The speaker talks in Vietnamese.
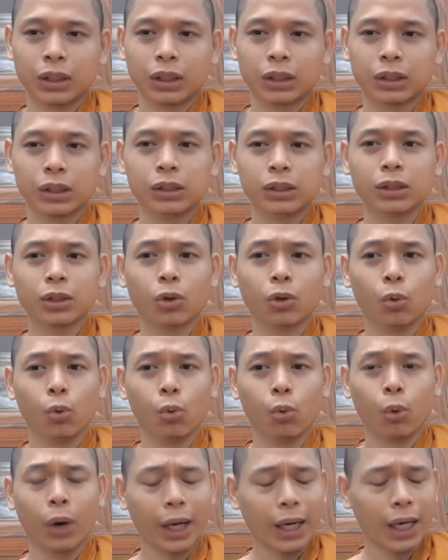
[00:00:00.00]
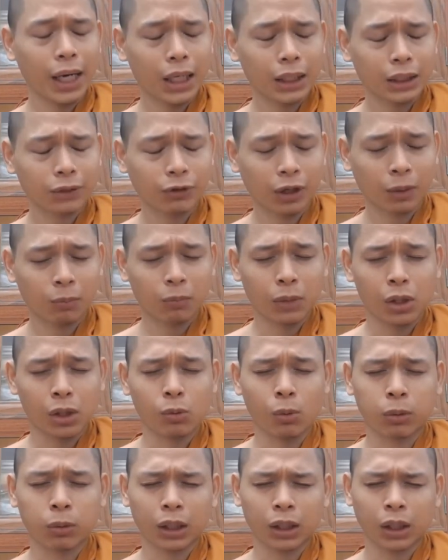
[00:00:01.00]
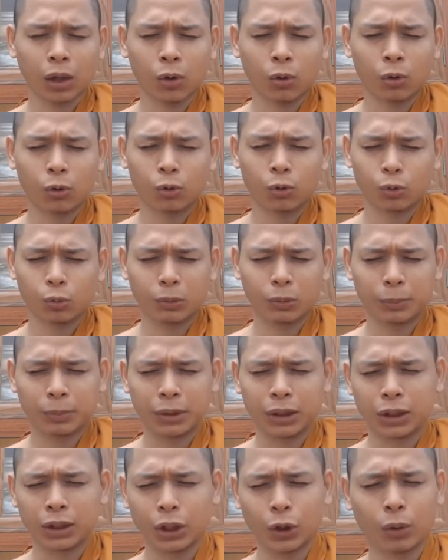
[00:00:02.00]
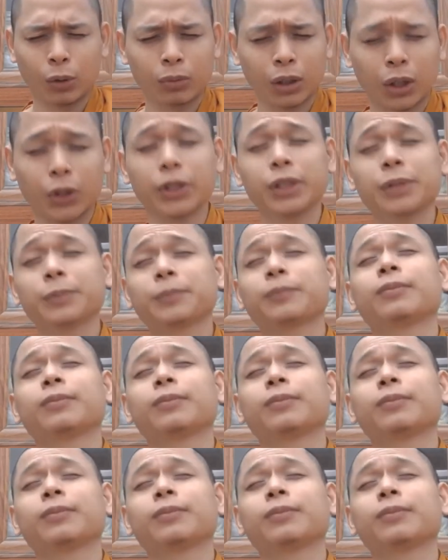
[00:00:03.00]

cái thứ nó ngu quá nó phát biểu một cái câu mà mình chịu không nói